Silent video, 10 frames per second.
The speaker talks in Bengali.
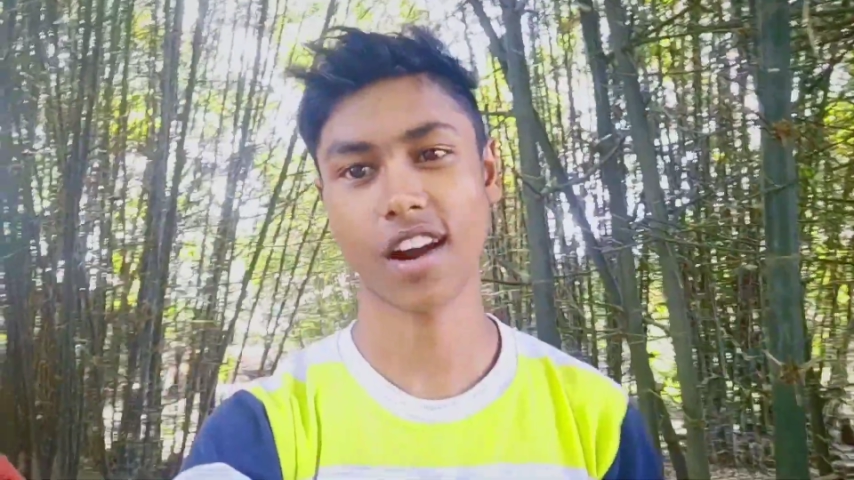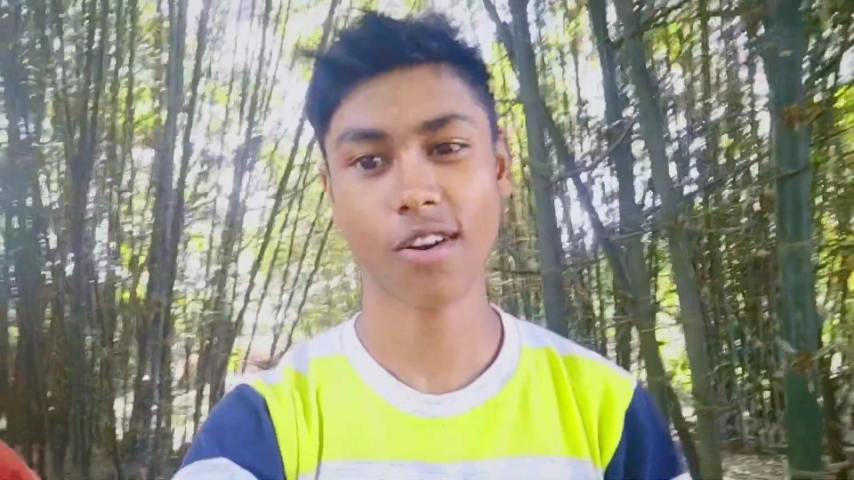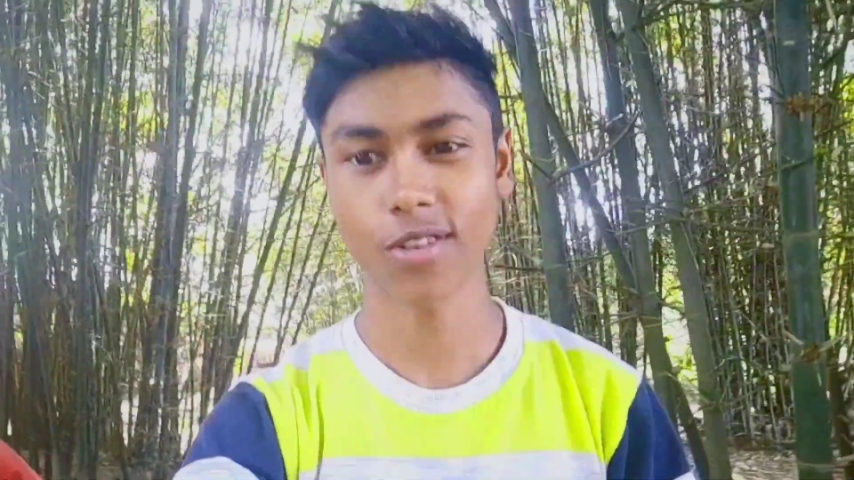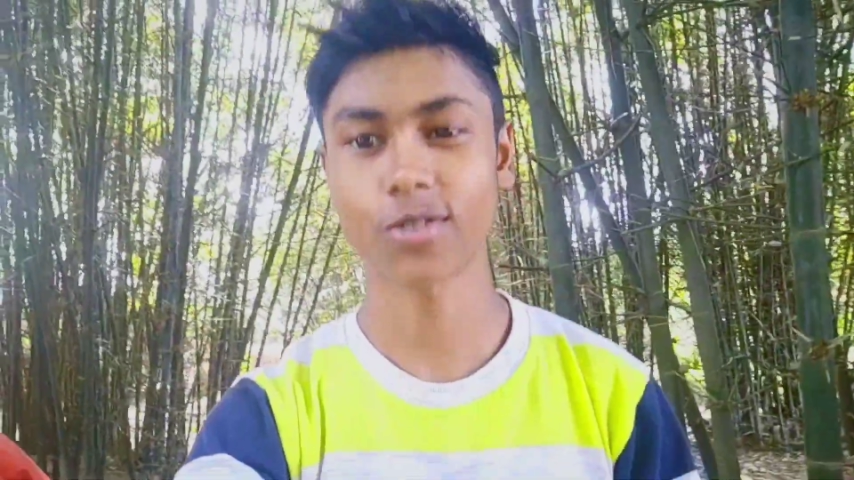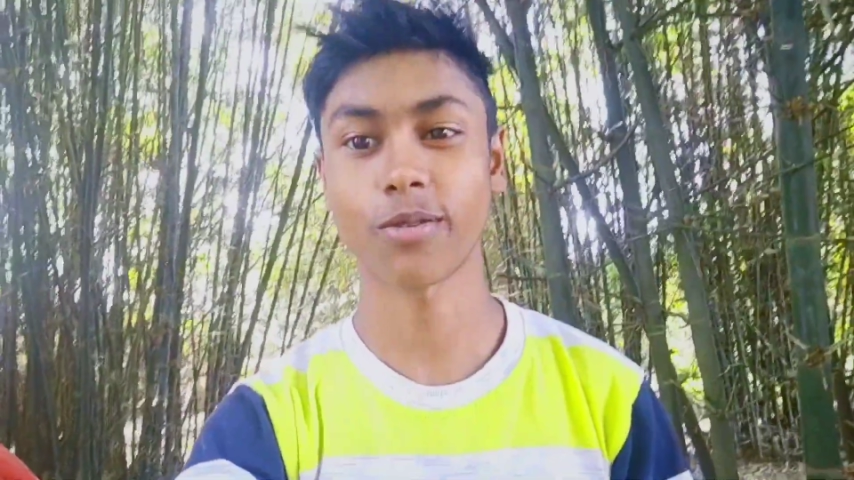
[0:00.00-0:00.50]

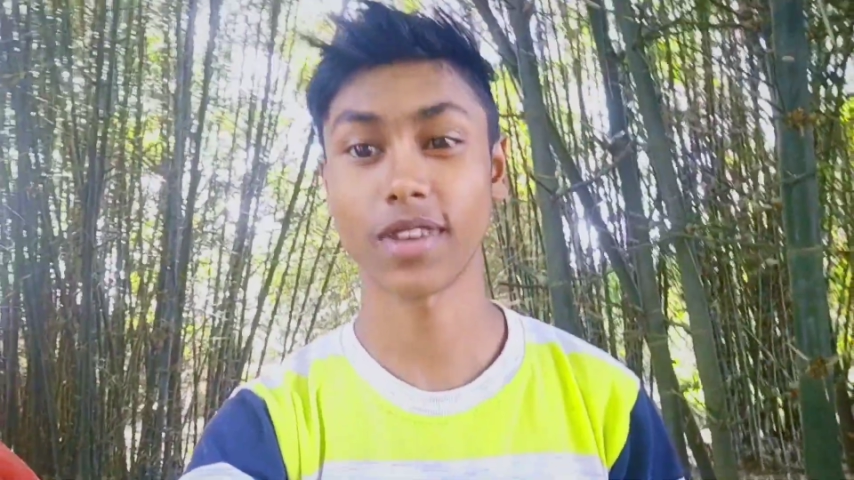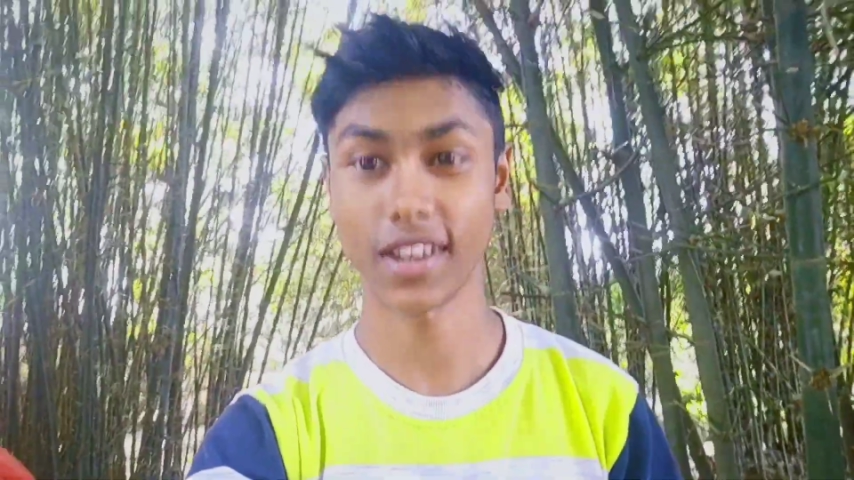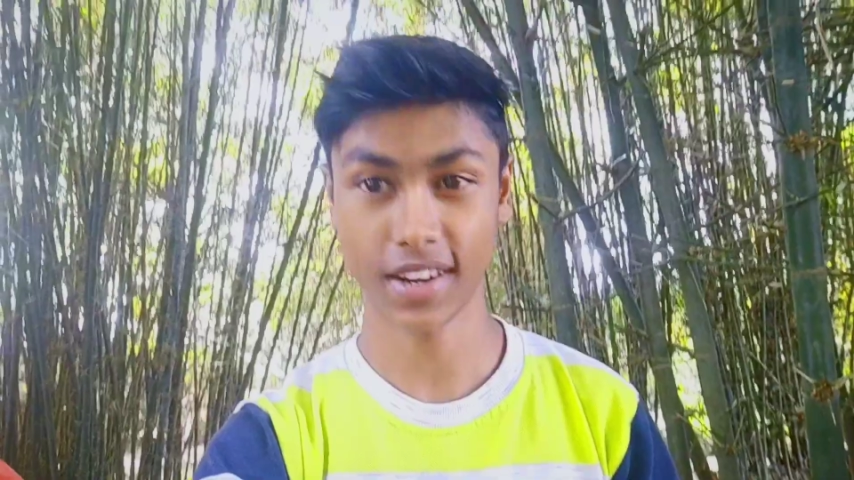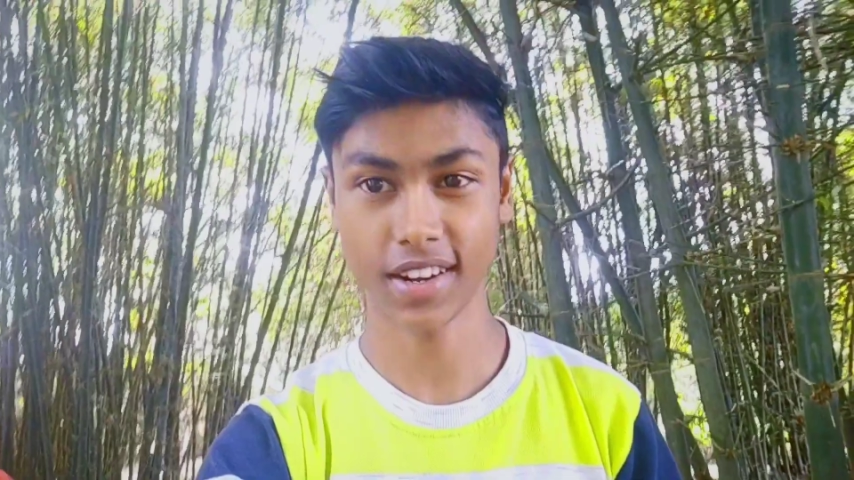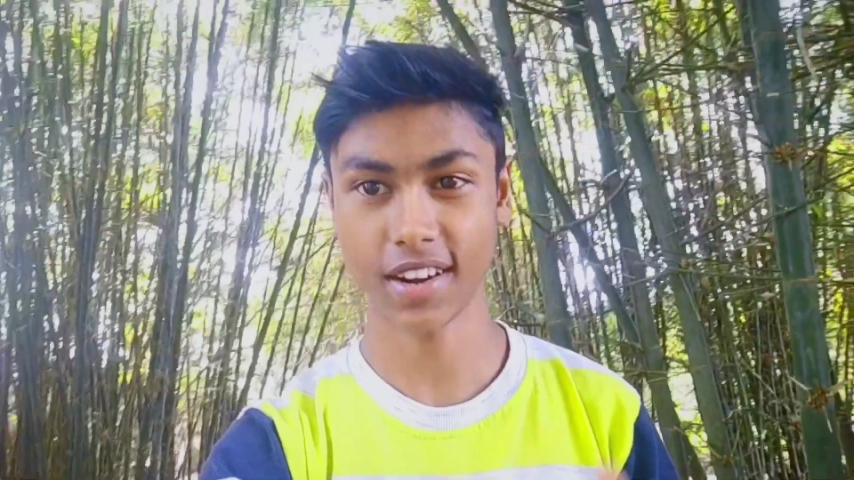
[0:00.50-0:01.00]
কারণ সবাই
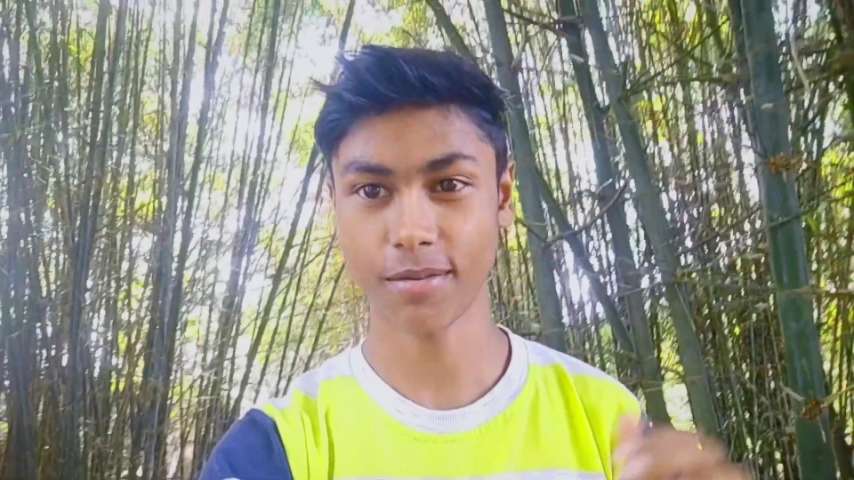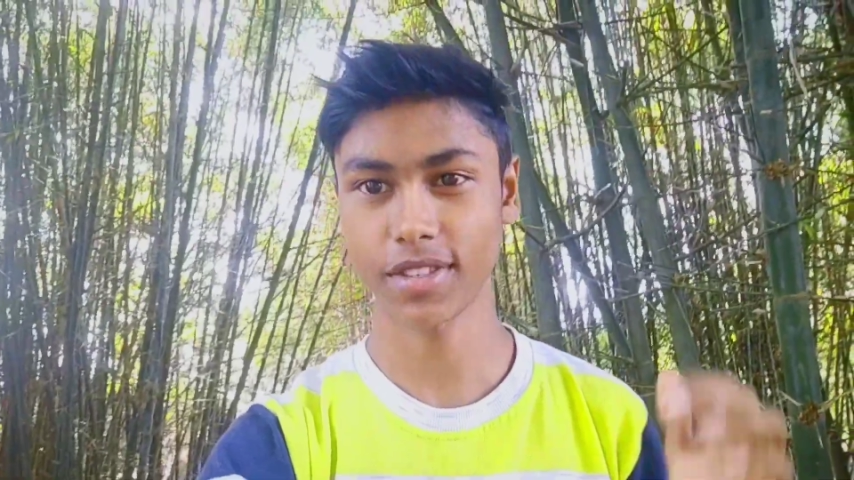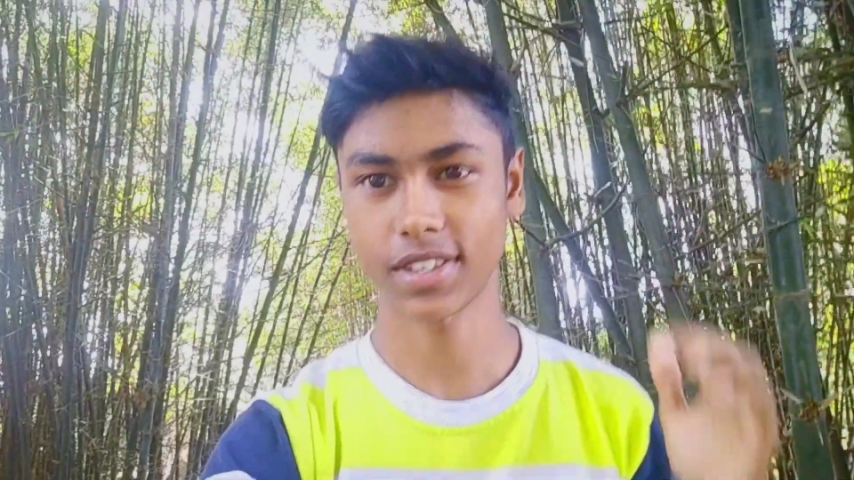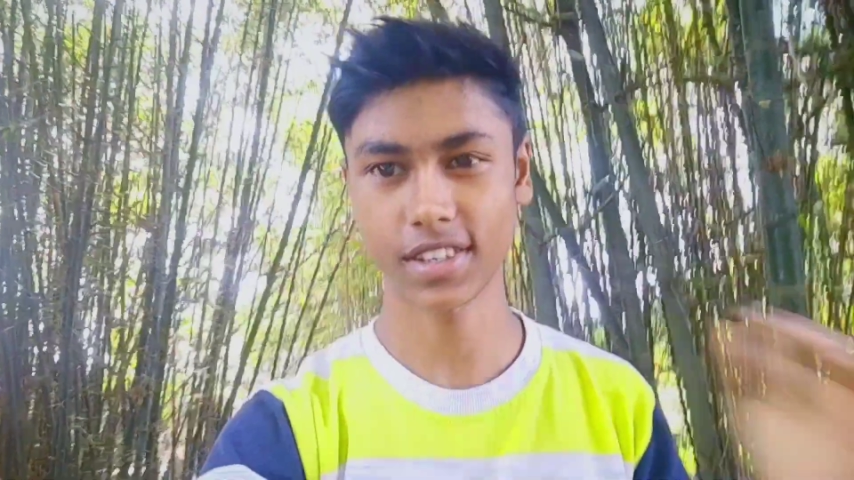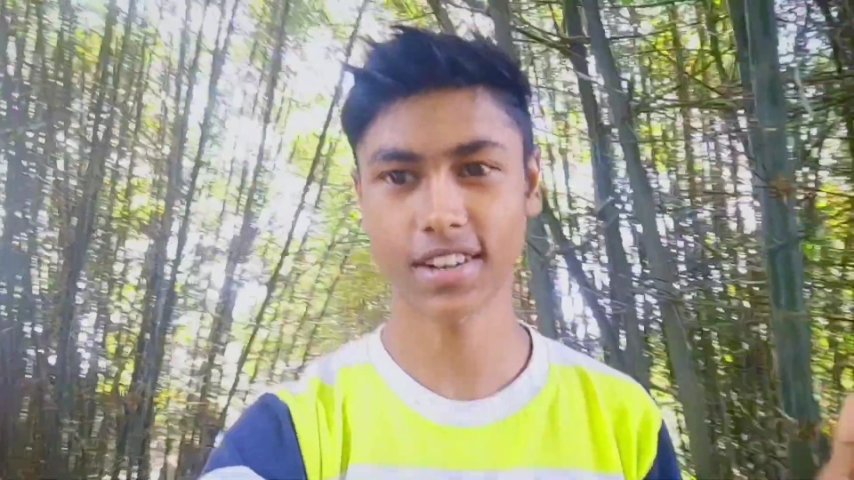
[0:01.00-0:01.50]
এখানে
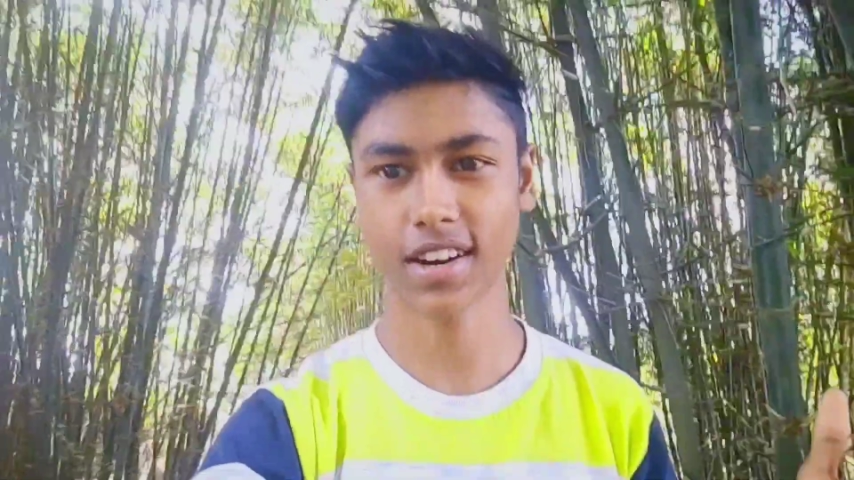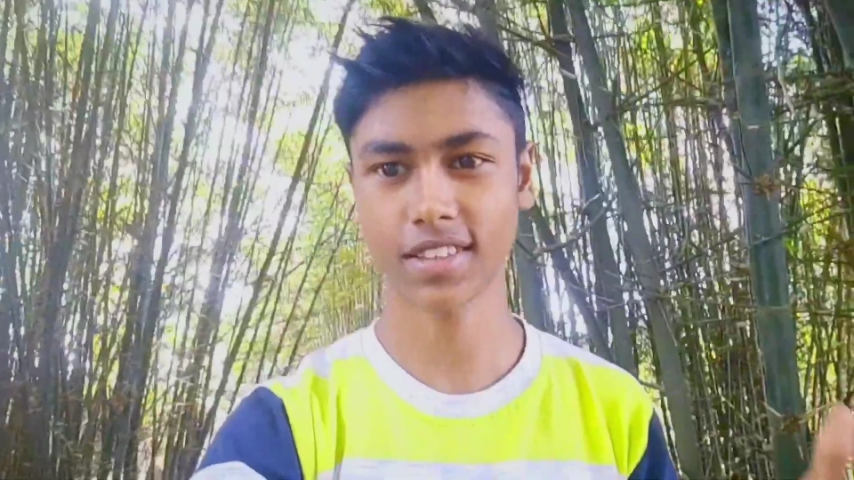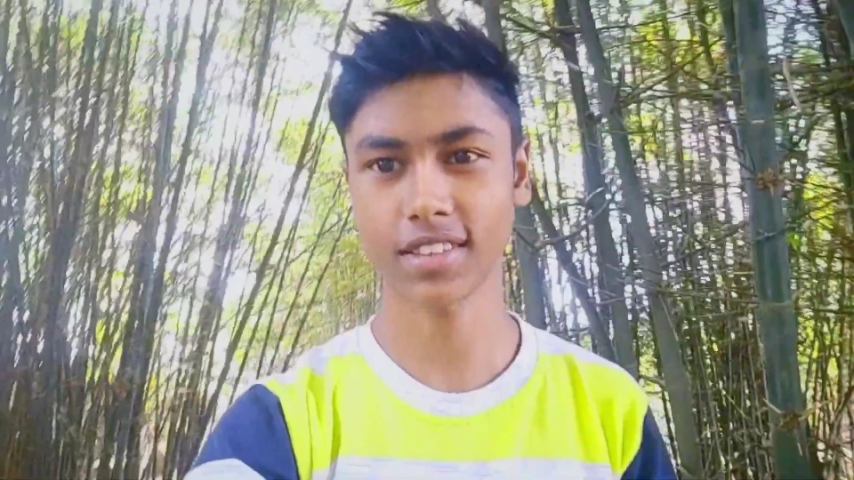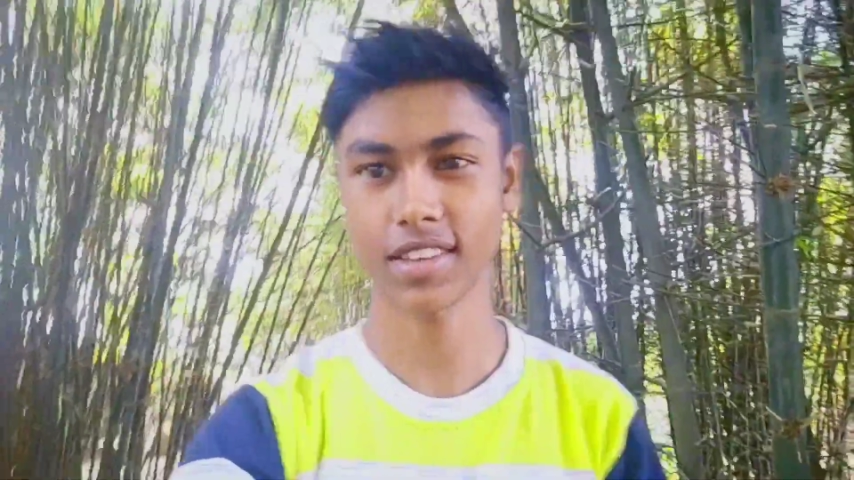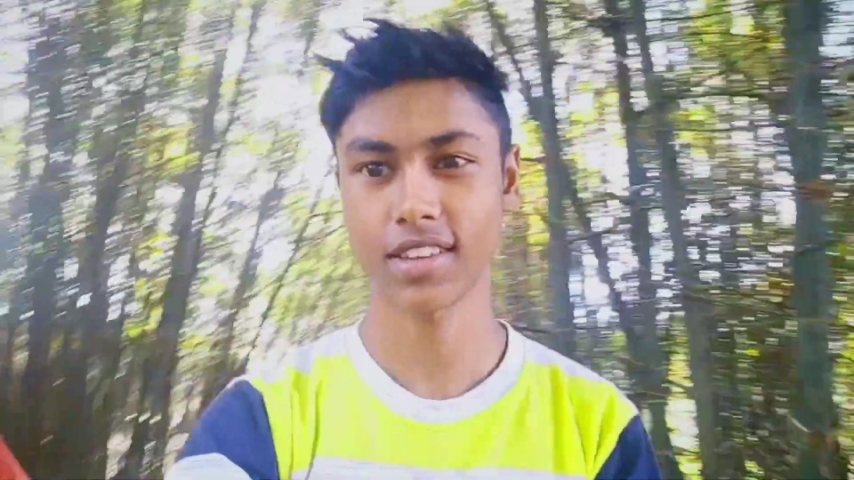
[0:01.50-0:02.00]
গ্রামের ছেলেরা
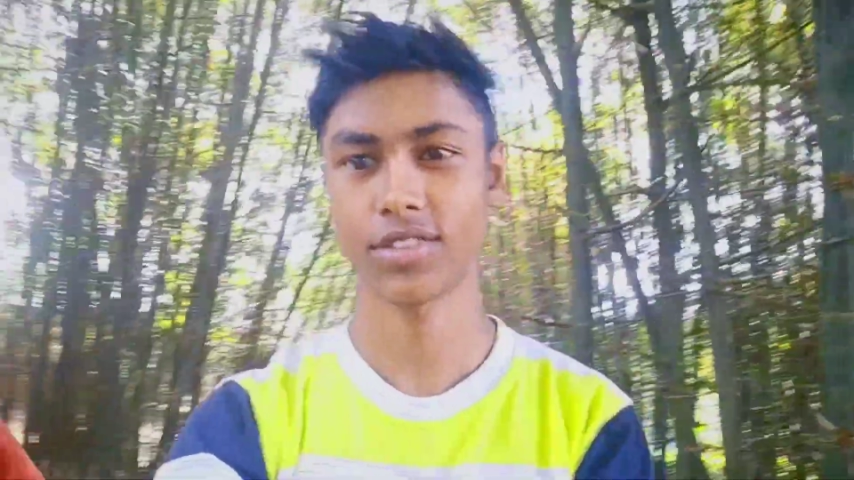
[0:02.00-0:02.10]
আসে